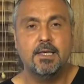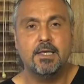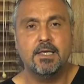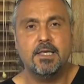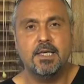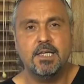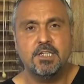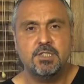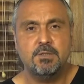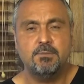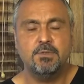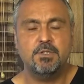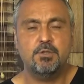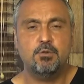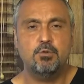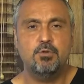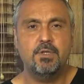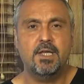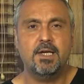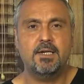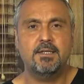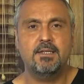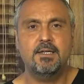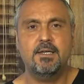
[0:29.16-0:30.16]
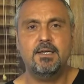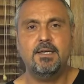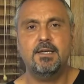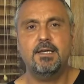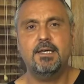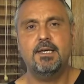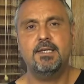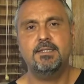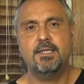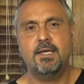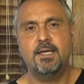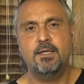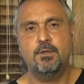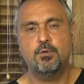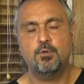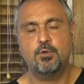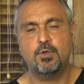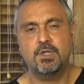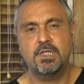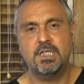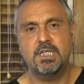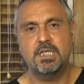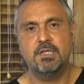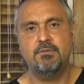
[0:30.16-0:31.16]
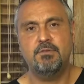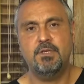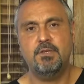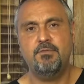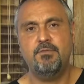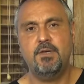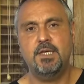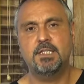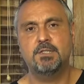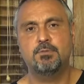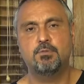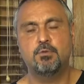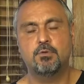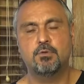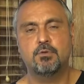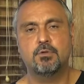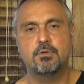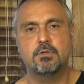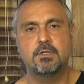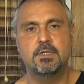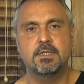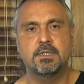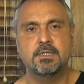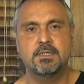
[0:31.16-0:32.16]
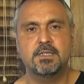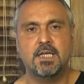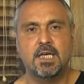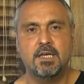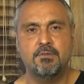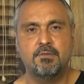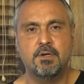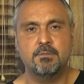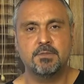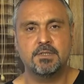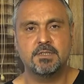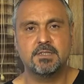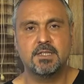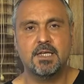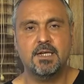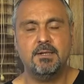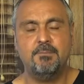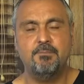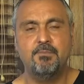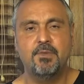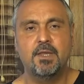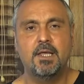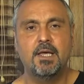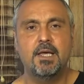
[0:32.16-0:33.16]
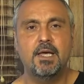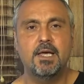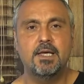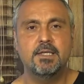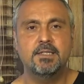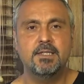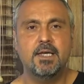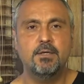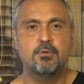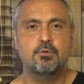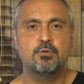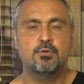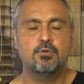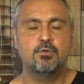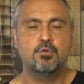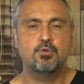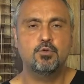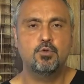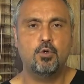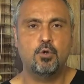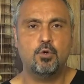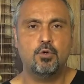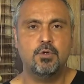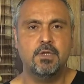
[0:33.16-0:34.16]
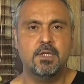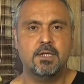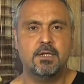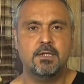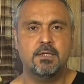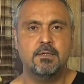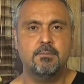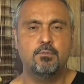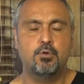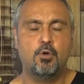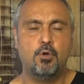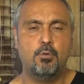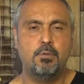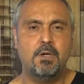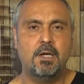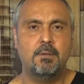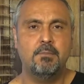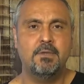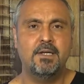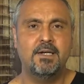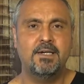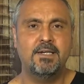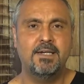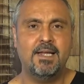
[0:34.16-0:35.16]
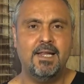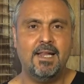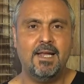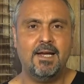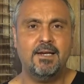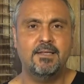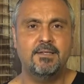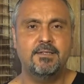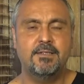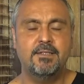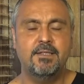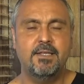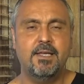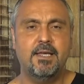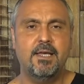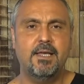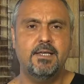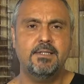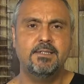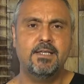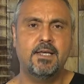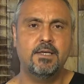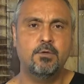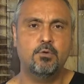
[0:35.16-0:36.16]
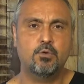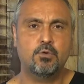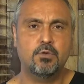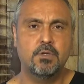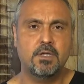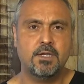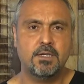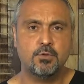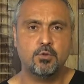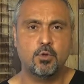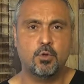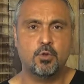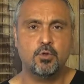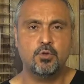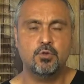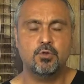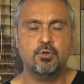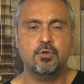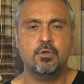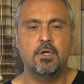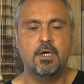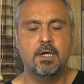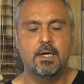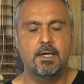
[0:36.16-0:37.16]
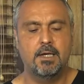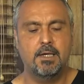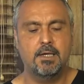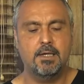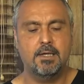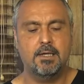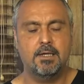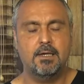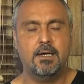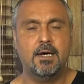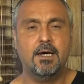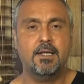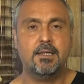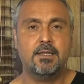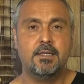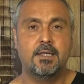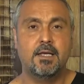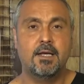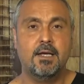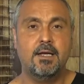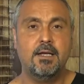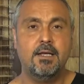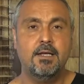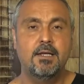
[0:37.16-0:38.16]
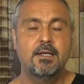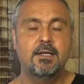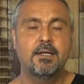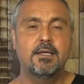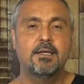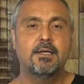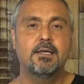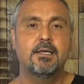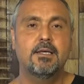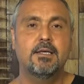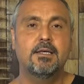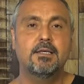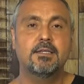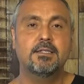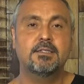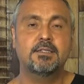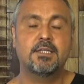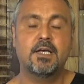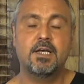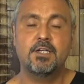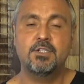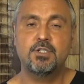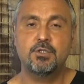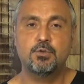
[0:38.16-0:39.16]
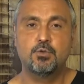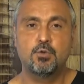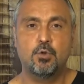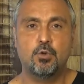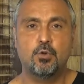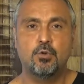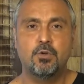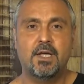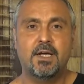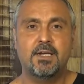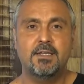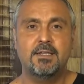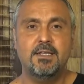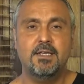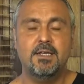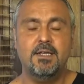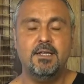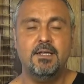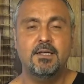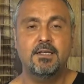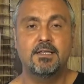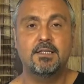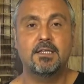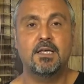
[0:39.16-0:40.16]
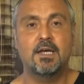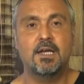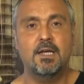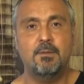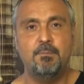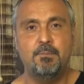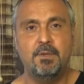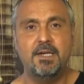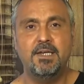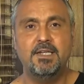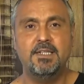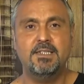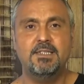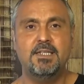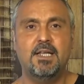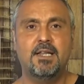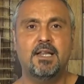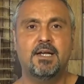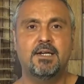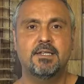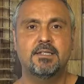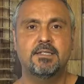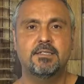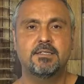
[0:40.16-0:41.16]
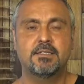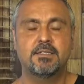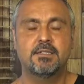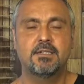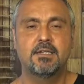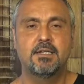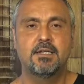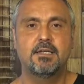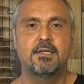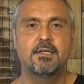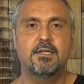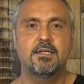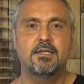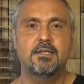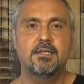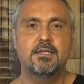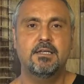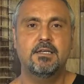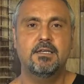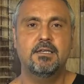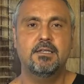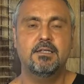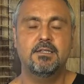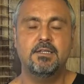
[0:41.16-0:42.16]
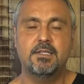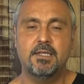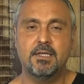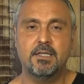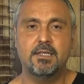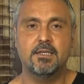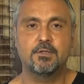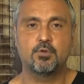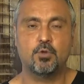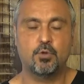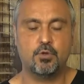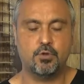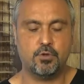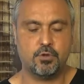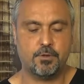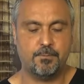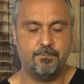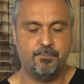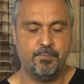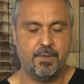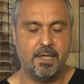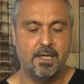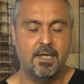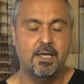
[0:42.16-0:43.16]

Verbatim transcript: Geçtiğimiz günlerde Esenyurt TV Facebook e, sayfamızda Esenyurt'un sorunları, problemleri nelerdir diye Esenyurtlulara sorduk. E, hatta e, sadece sorunlar değil, talepleriniz nelerdir e, diye de sorduk.